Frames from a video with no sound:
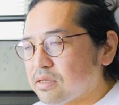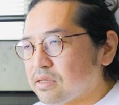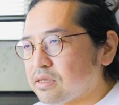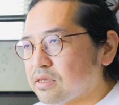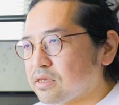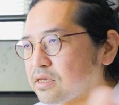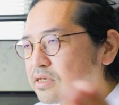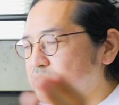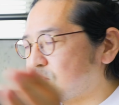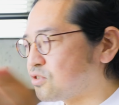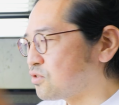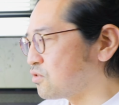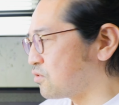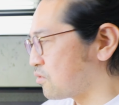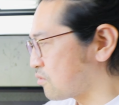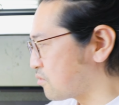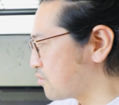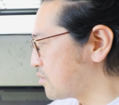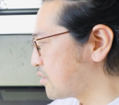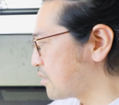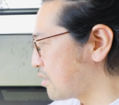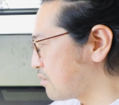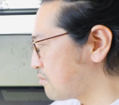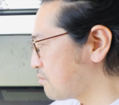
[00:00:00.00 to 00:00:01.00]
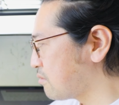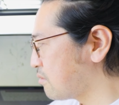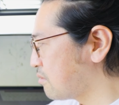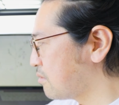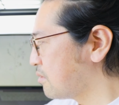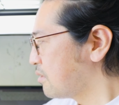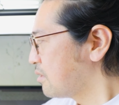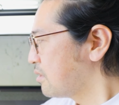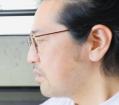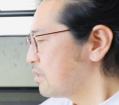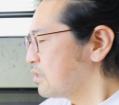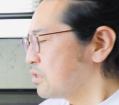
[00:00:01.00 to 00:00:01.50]
えー、出力してる
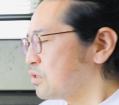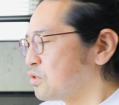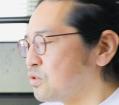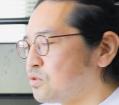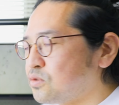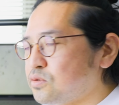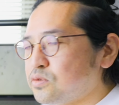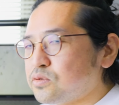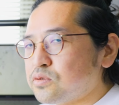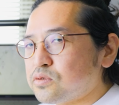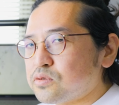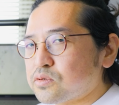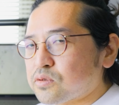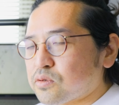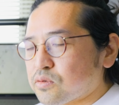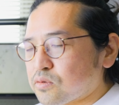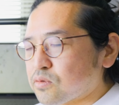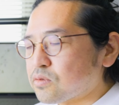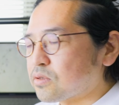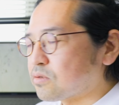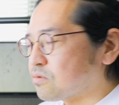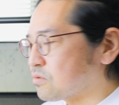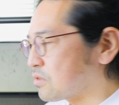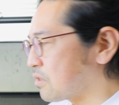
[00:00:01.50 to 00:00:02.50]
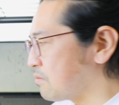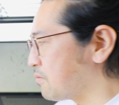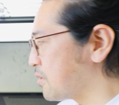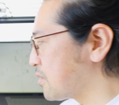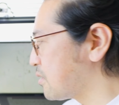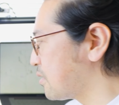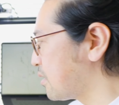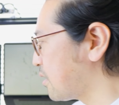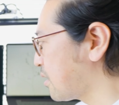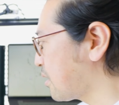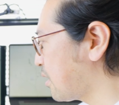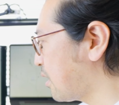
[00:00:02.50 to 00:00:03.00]
ということでございま
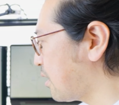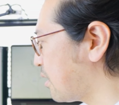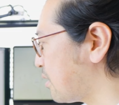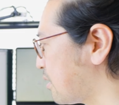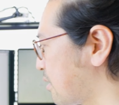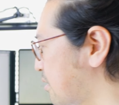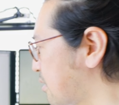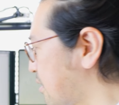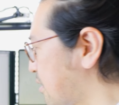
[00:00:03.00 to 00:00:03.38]
すいかがで